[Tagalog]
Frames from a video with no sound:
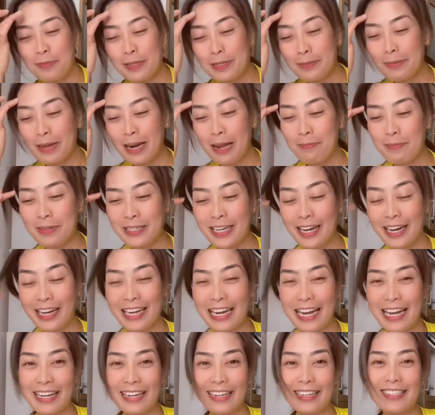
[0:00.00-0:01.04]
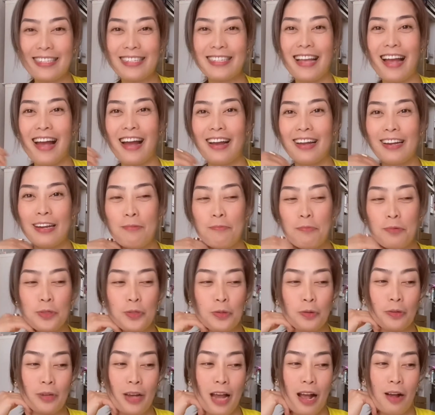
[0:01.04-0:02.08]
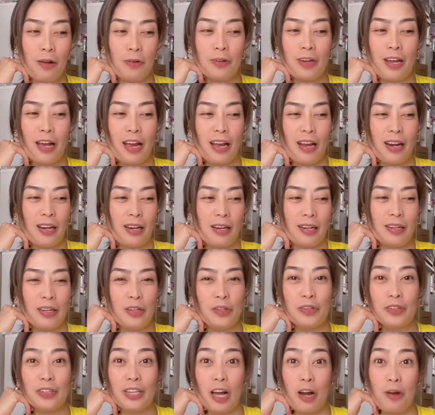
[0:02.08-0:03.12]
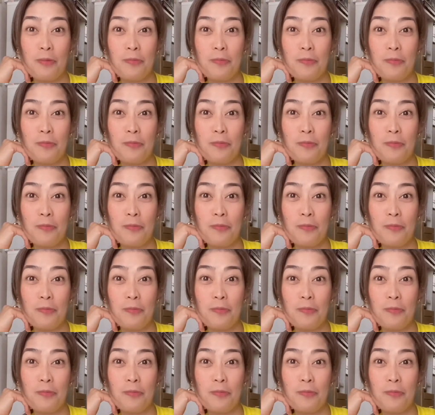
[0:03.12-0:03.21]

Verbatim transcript: Mas marami siyang kinain kaysa sa akin. Nabusog na ako dahil yun nga,